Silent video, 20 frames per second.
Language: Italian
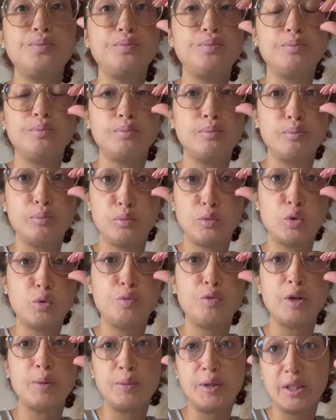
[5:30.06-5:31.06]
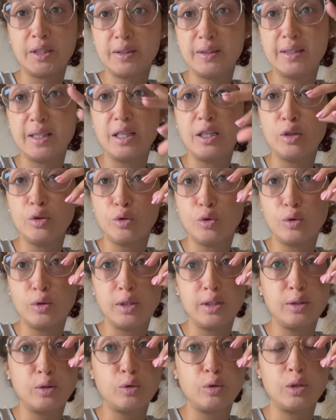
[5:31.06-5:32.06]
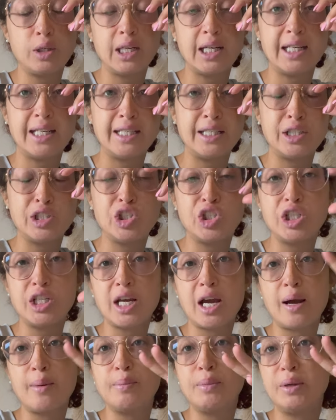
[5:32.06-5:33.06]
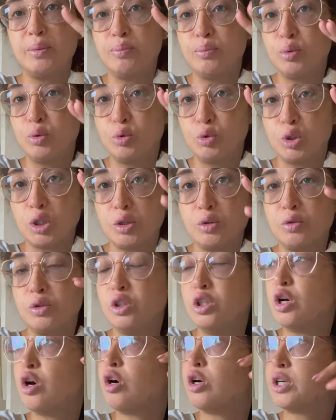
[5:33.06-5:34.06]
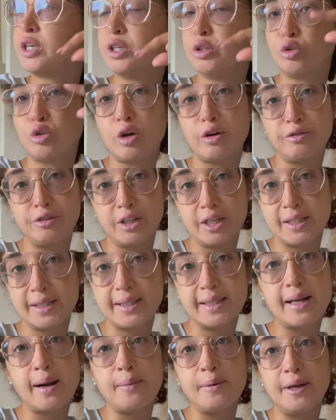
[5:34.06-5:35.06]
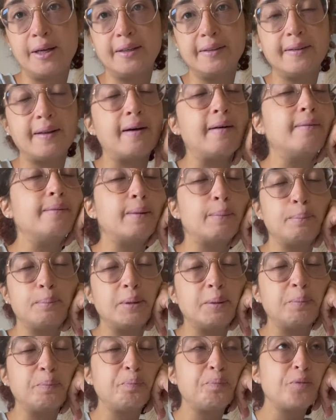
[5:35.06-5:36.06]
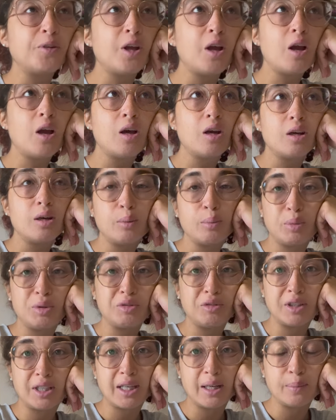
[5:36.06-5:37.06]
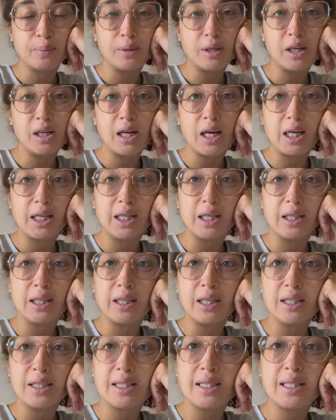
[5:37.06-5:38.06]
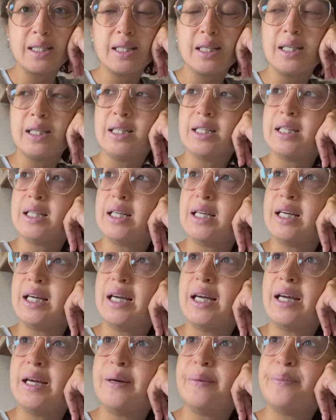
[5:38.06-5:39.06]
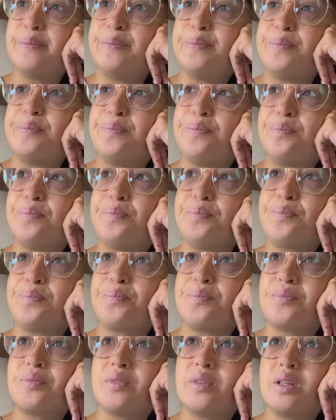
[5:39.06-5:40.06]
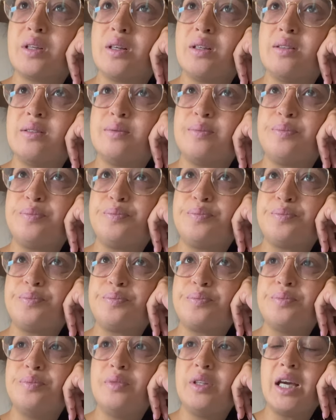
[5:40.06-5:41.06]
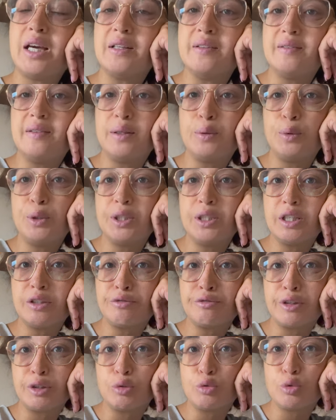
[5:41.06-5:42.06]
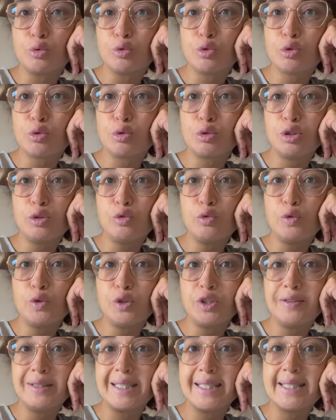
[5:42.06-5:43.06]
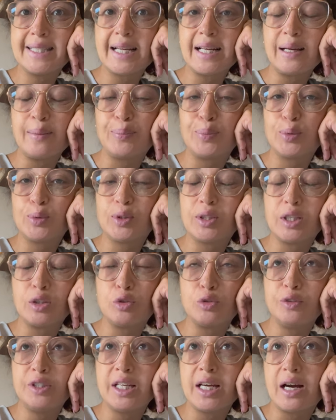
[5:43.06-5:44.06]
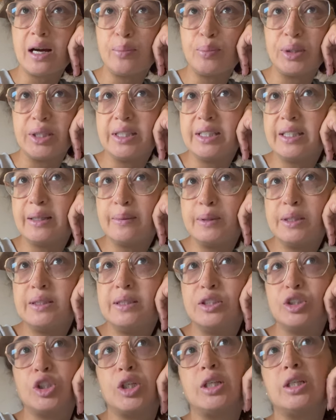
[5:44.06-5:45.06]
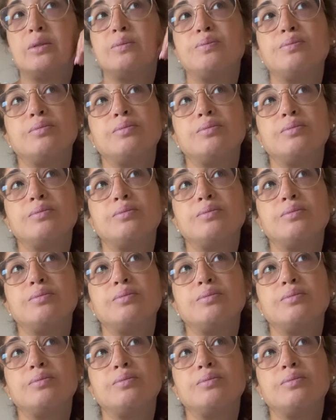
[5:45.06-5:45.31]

mm, ovviamente io col, con l'allergia mi bruciano gli occhi c'ho la finestra aperta vabbè, per far cambiare l'aria ragazzi Ehm niente quindi ha fatto questo diluvio universale ha portato via praticamente c'era